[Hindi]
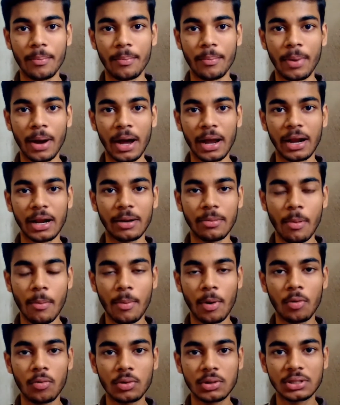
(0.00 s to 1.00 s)
भारत में
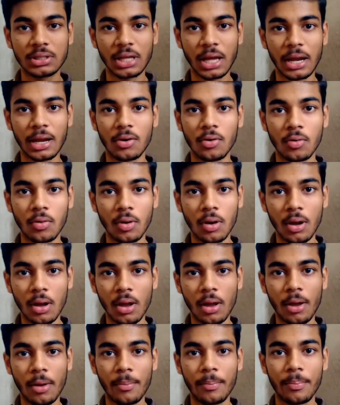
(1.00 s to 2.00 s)
बहुत सारे लोग
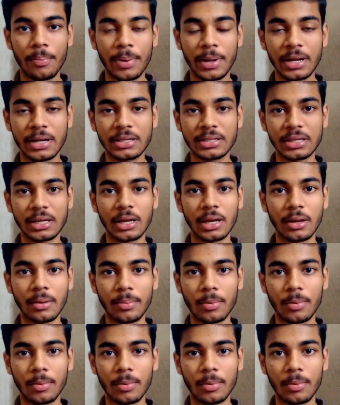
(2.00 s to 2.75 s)
फिर से